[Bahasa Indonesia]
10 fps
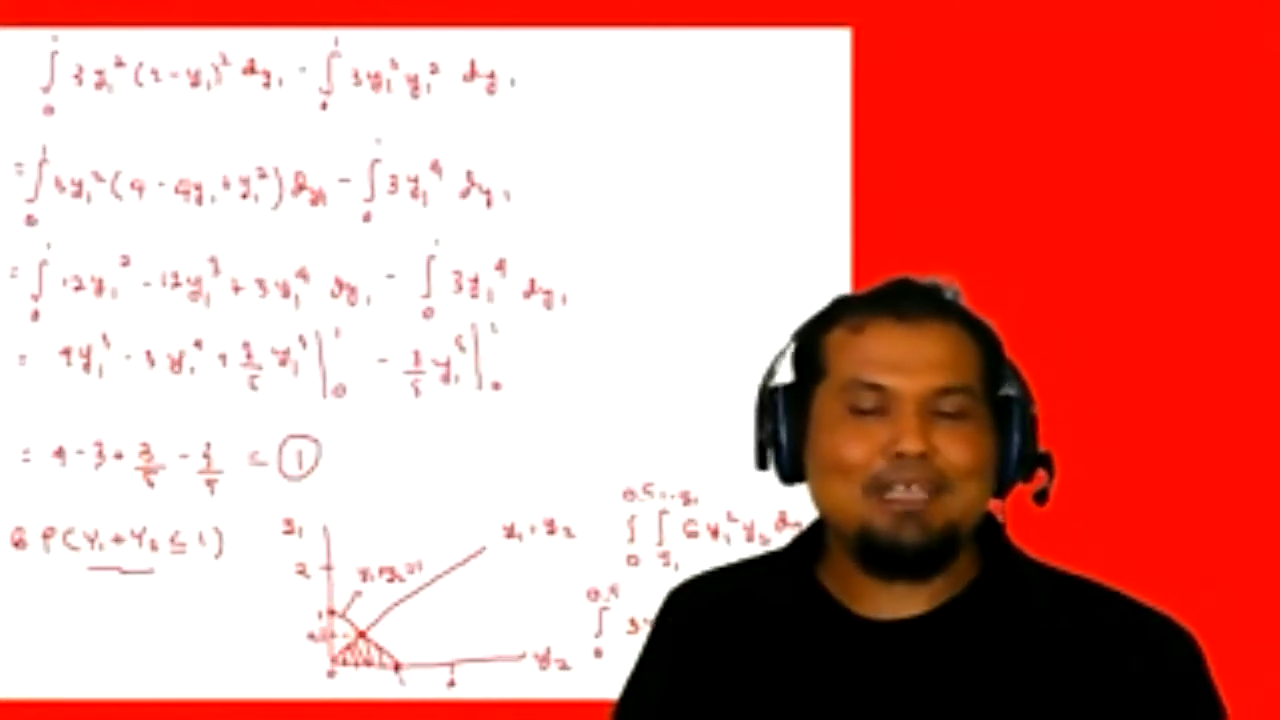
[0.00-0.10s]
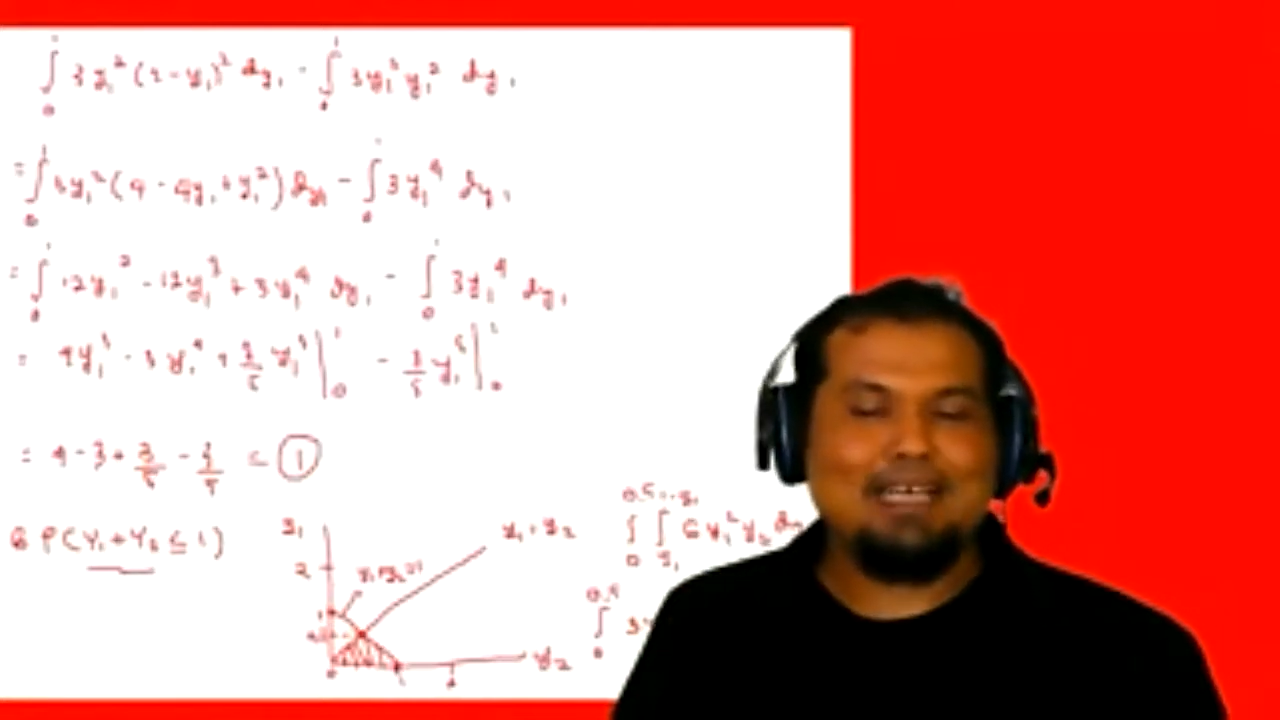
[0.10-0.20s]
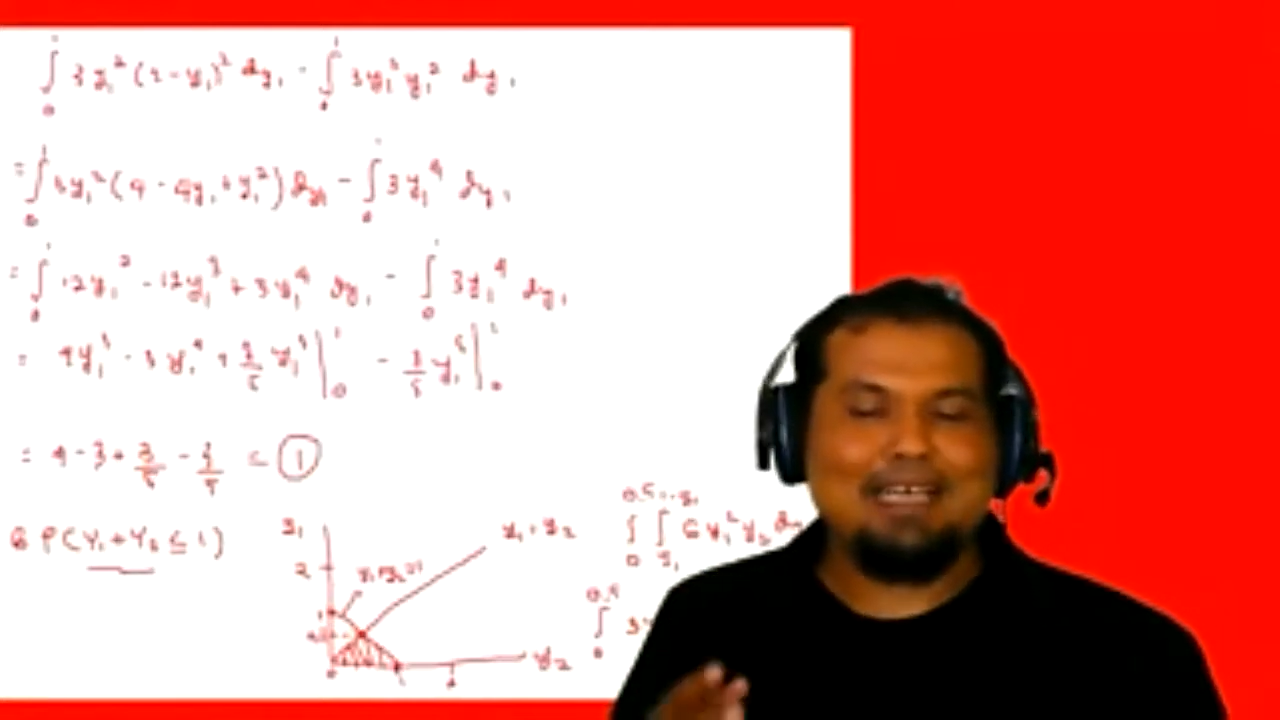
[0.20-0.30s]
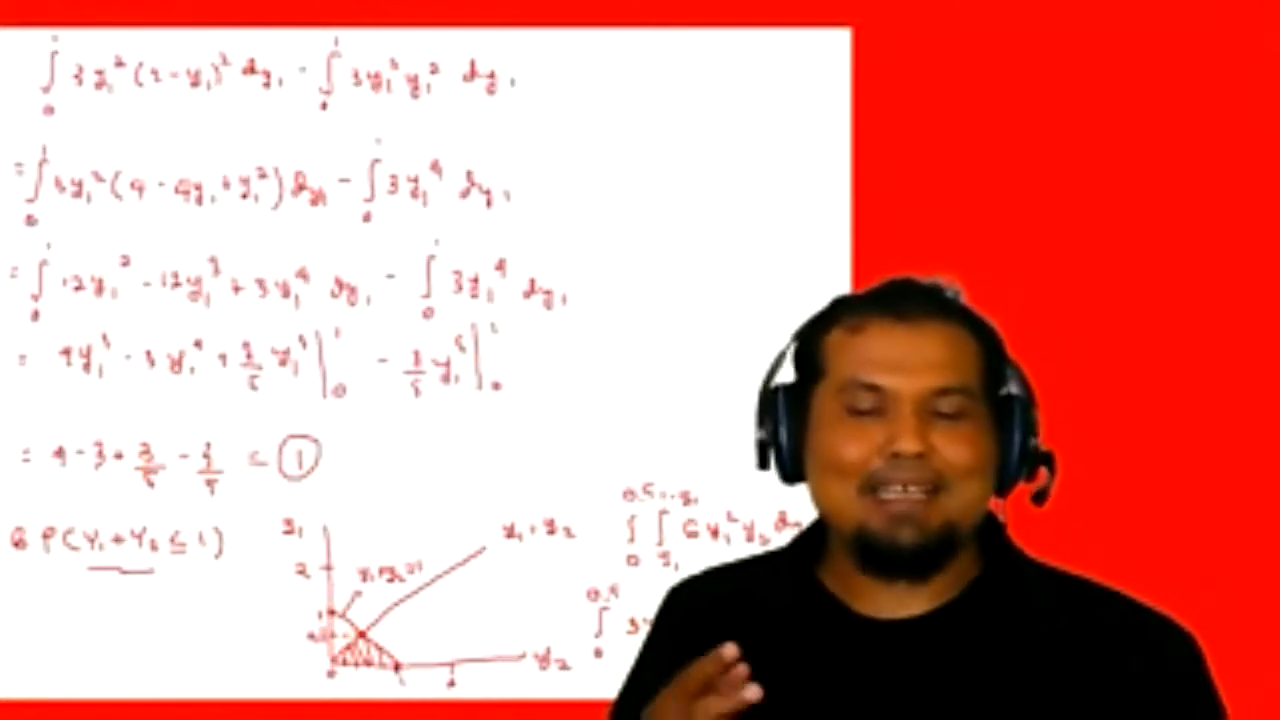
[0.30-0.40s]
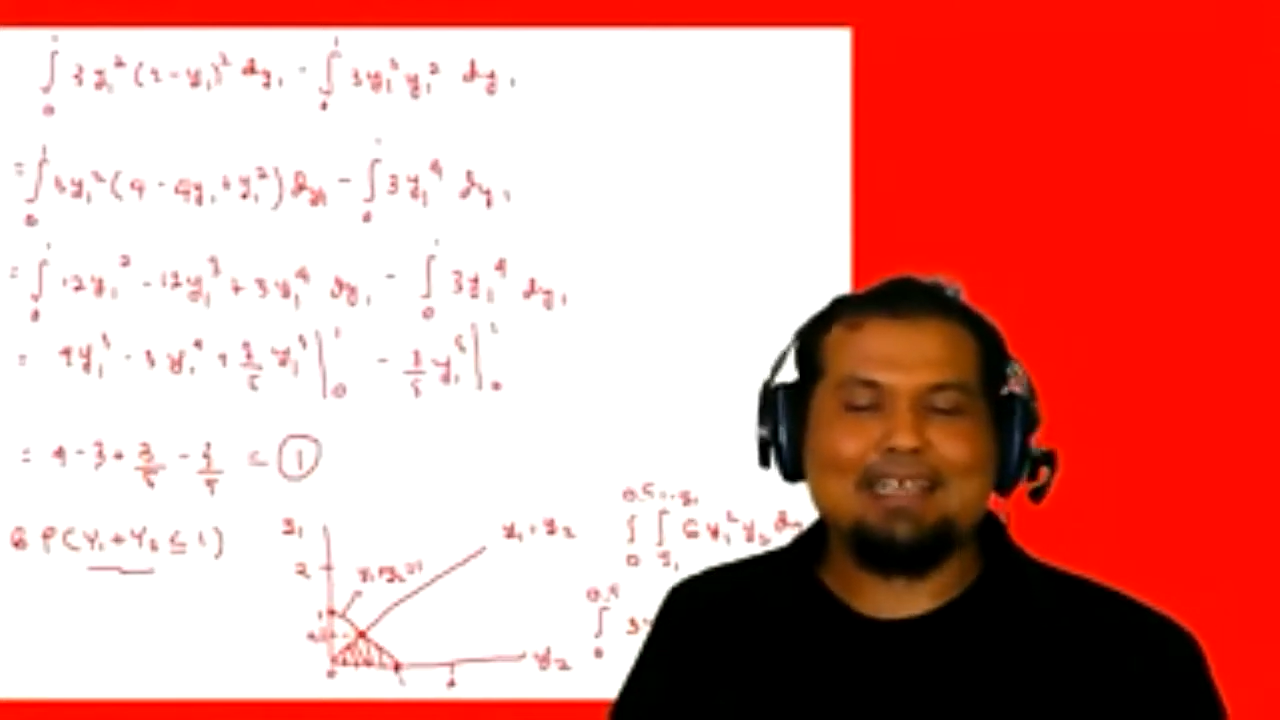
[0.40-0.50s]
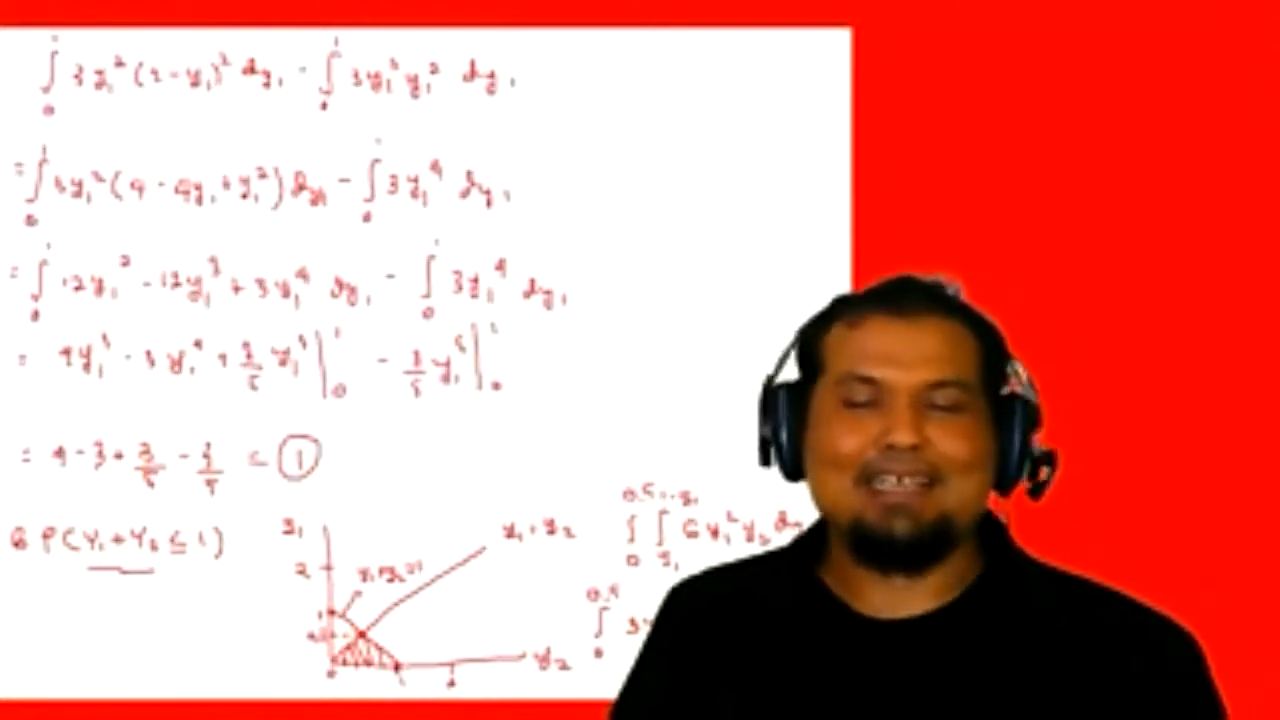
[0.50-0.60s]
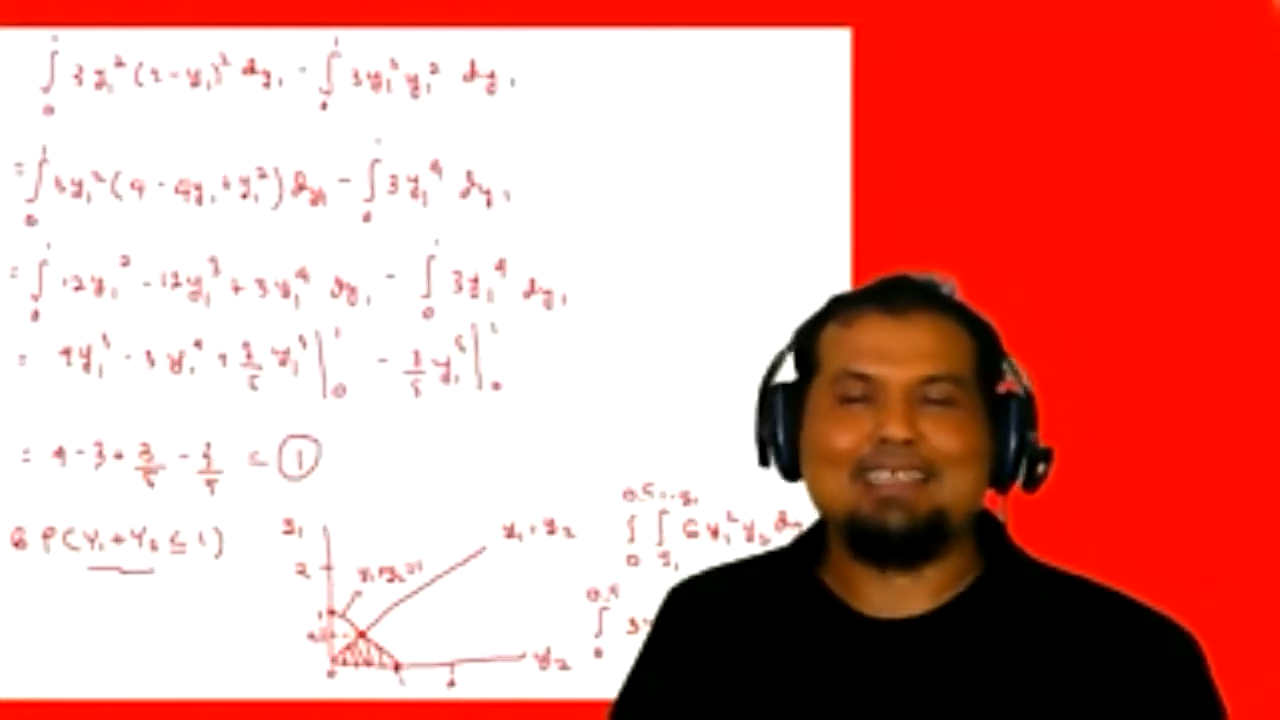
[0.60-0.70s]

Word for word: daerah